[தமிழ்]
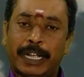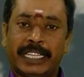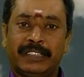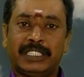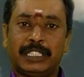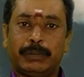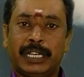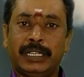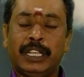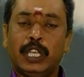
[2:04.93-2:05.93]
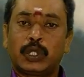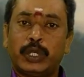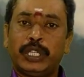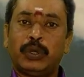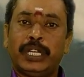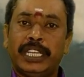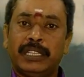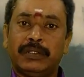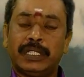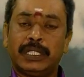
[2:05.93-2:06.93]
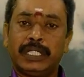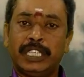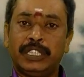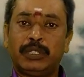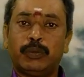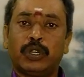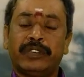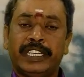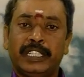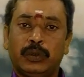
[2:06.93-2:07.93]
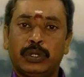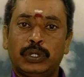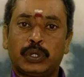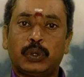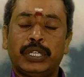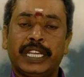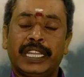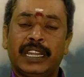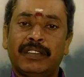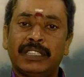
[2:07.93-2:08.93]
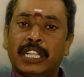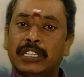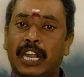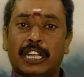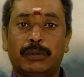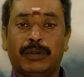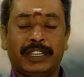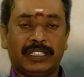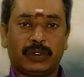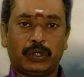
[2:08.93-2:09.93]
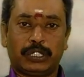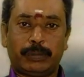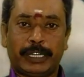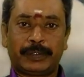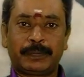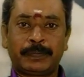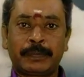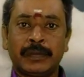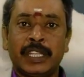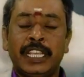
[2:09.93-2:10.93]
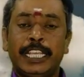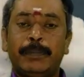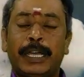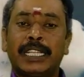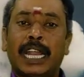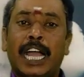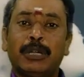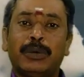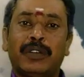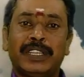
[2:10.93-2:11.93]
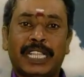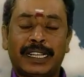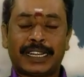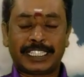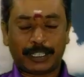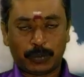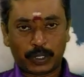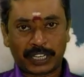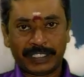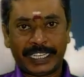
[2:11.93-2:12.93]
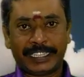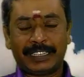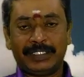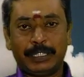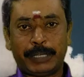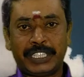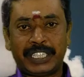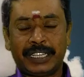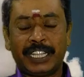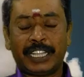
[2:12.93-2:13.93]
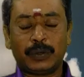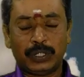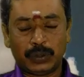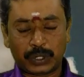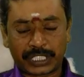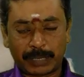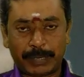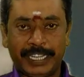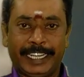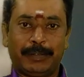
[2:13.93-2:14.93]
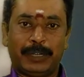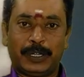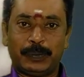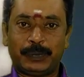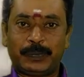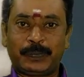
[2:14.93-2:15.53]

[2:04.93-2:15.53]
பகைக்க வச்சுருப்பார் சுயதொழிலையும் வந்து இழுத்து மூட வேண்டிய ஒரு சூழ்நிலையெல்லாம் வந்து அந்த ராகு பகவான் தான் கொடுத்துருப்பார் இப்போ அந்த ராகு பகவான் தங்கள் ராசிக்கு மூன்றாவது இடத்துல வந்து பயிற்சி ஆகுது அது வந்து ஒரு சிறப்பான இடமாகும்